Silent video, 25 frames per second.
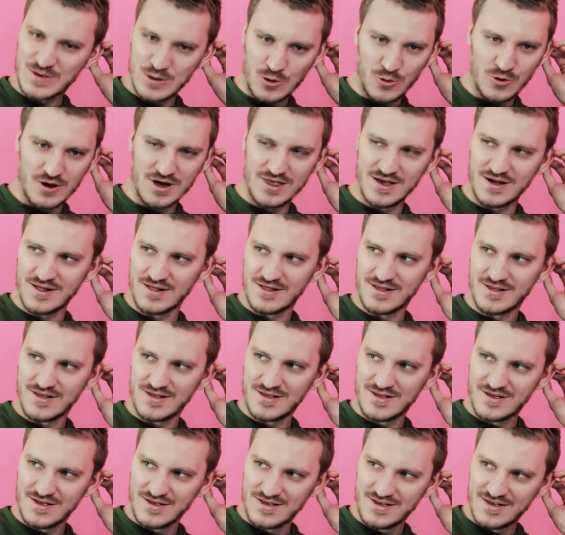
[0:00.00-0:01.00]
Все, угадал.
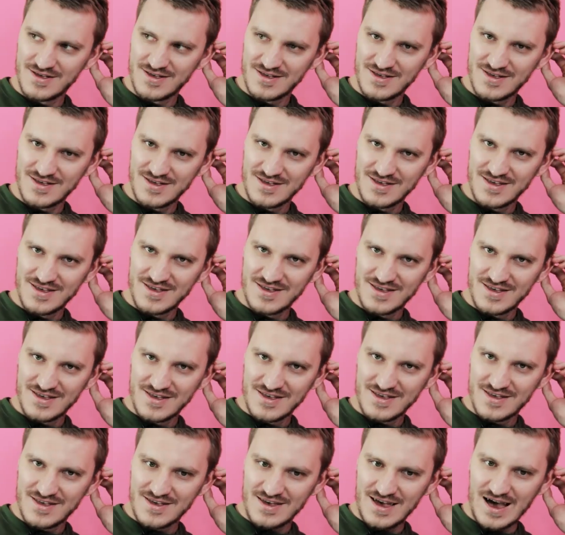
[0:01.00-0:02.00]

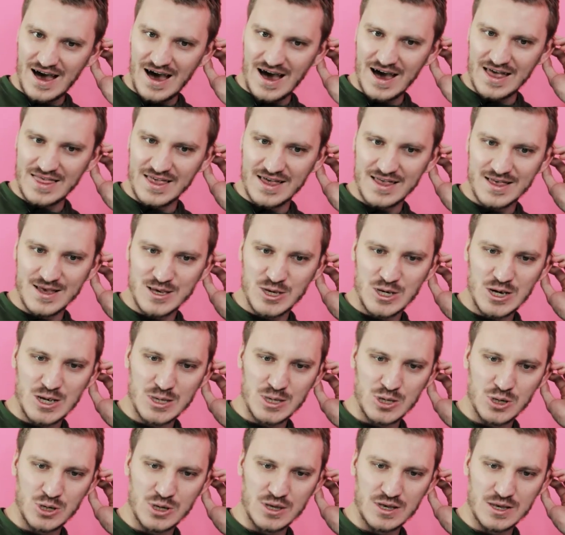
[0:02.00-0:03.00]
А, надо
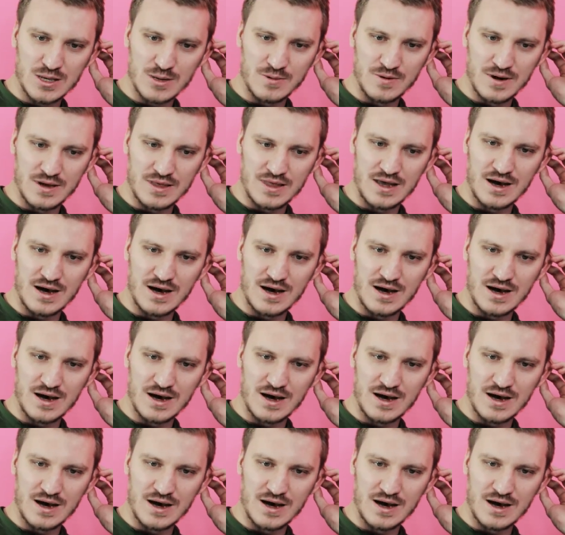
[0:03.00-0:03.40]
часть еще назвать.